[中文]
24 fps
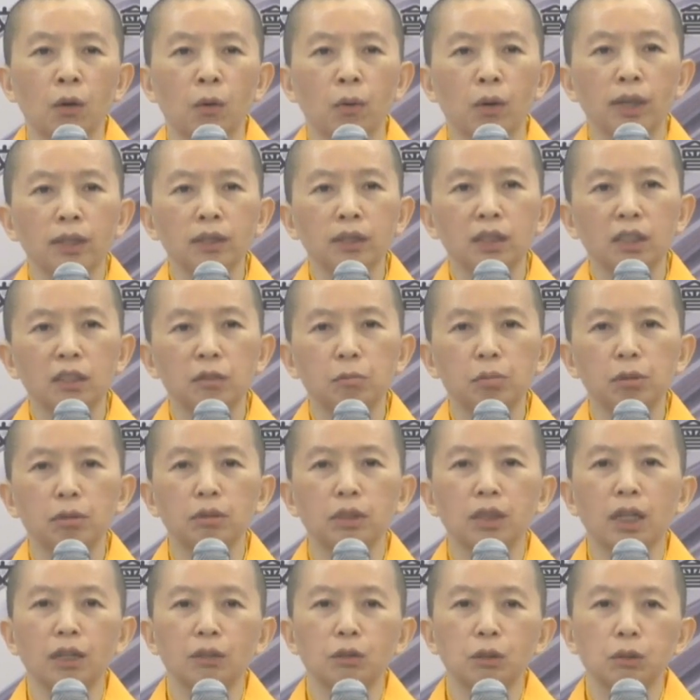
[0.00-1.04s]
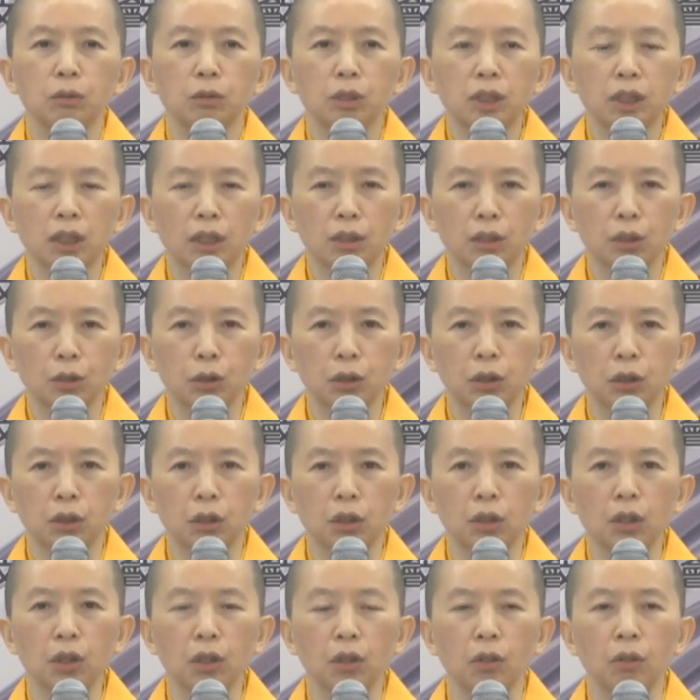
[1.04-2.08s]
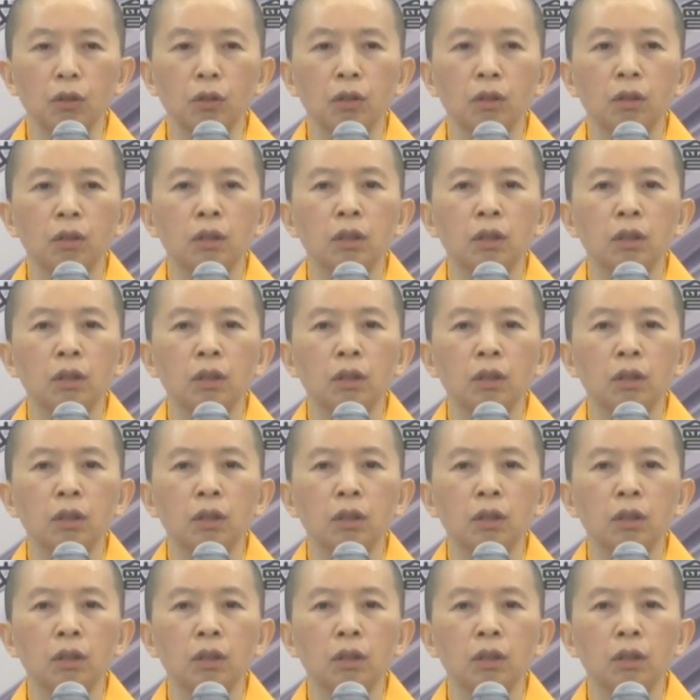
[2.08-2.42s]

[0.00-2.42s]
观世音菩萨出现的时候，